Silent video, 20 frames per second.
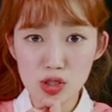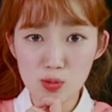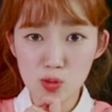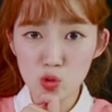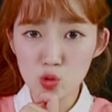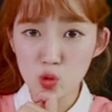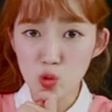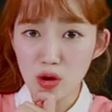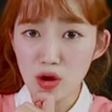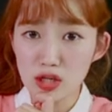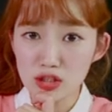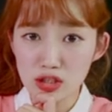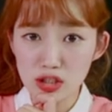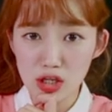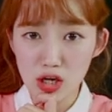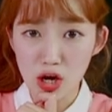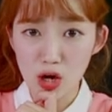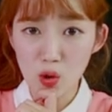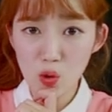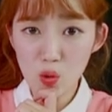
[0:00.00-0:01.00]
能不能顺利回
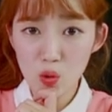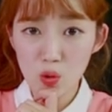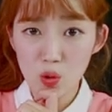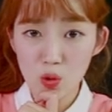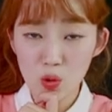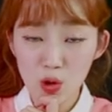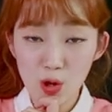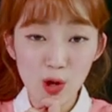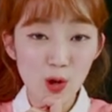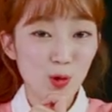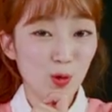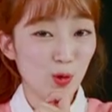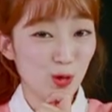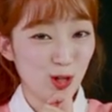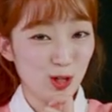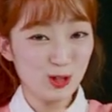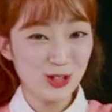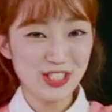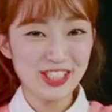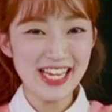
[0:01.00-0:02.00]
家呢？
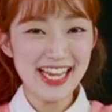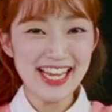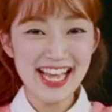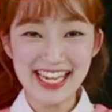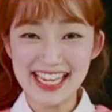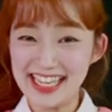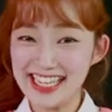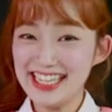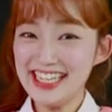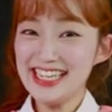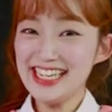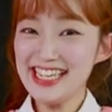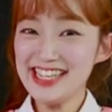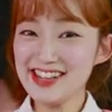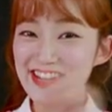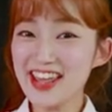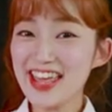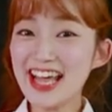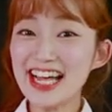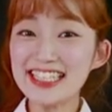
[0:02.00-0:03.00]
今天露西的故
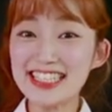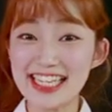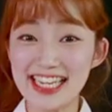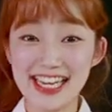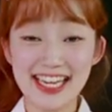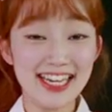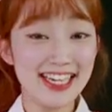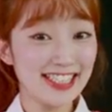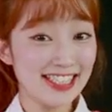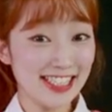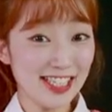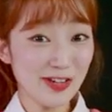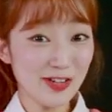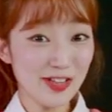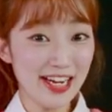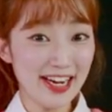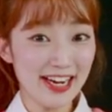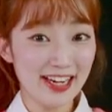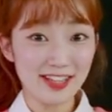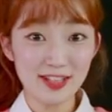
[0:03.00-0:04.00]
事就到这儿啦，
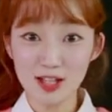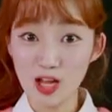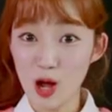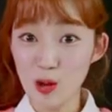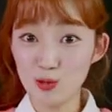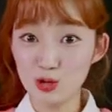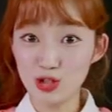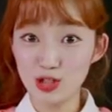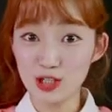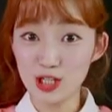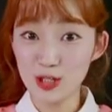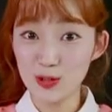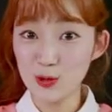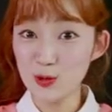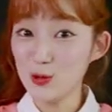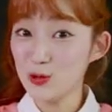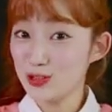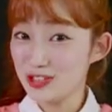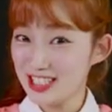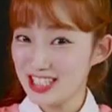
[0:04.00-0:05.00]
朋友们，下
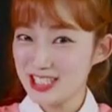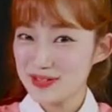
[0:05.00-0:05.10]
次再